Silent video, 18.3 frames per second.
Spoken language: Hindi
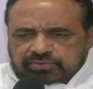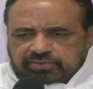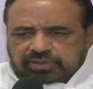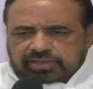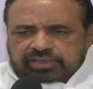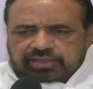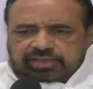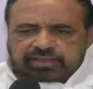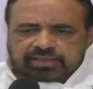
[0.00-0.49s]
जो
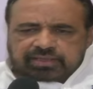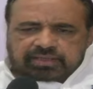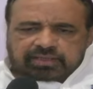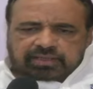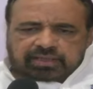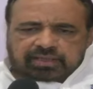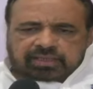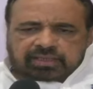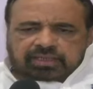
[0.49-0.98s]
है
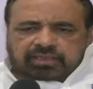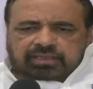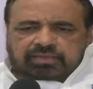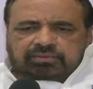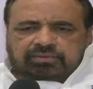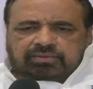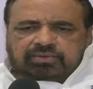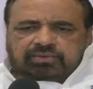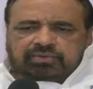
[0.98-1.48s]

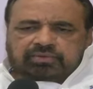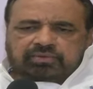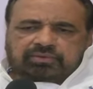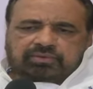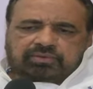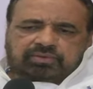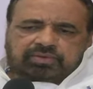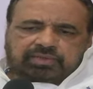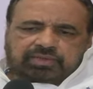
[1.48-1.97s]
वो
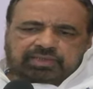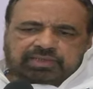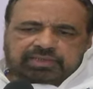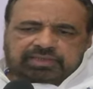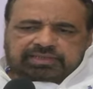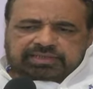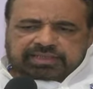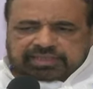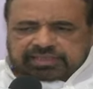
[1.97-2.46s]

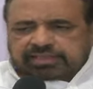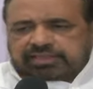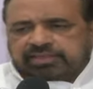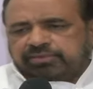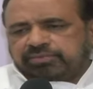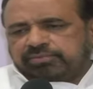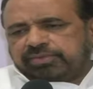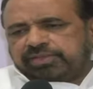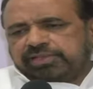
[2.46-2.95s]
यही
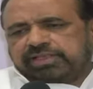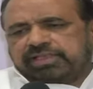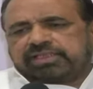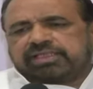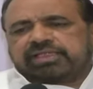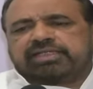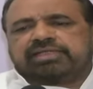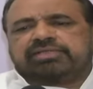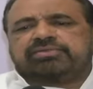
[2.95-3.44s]
उम्मीद
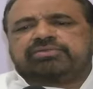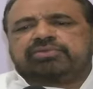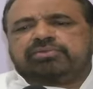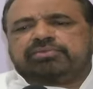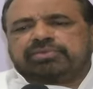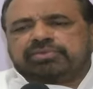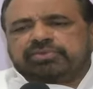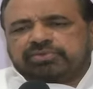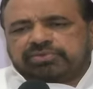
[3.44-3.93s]
करता कि जो
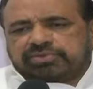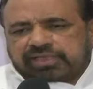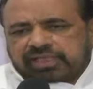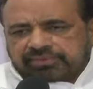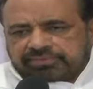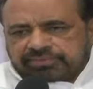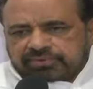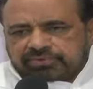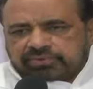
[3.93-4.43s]
भी हो
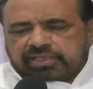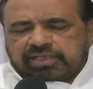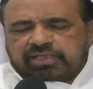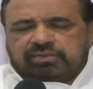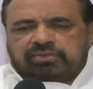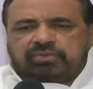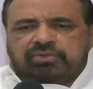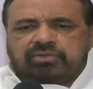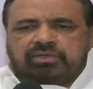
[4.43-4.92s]
साफ सुथरा
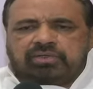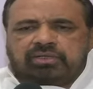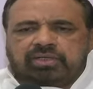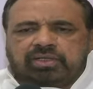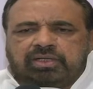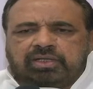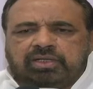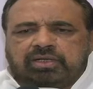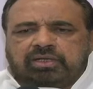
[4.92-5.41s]
हो
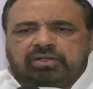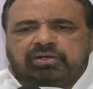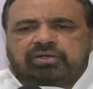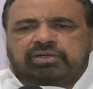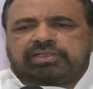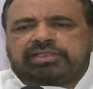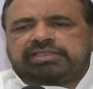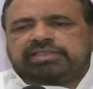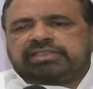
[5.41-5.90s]

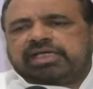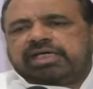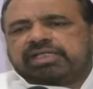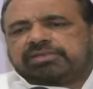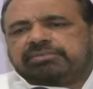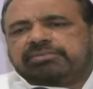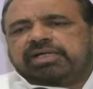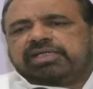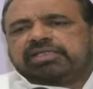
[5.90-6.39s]
और यदि
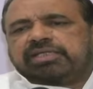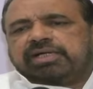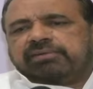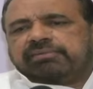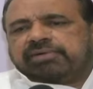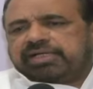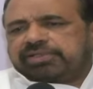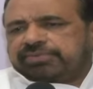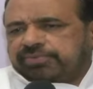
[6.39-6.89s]
आत्मा की
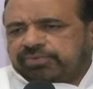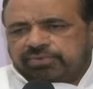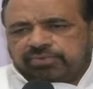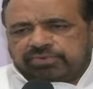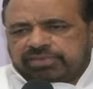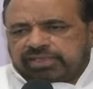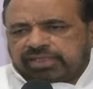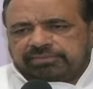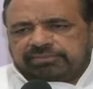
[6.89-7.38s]
आवाज पे
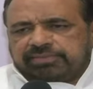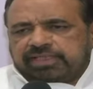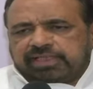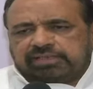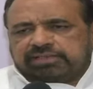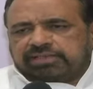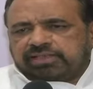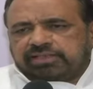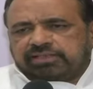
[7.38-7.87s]
लोग सामने
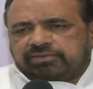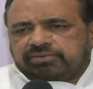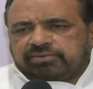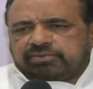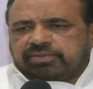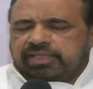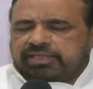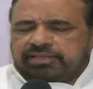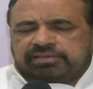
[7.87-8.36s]
आते हैं
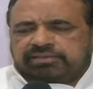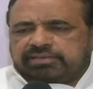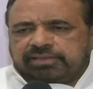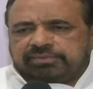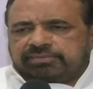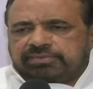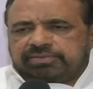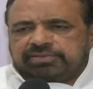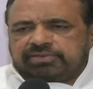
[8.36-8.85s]
तो आए है
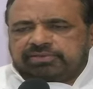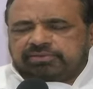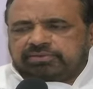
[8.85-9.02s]
सामने से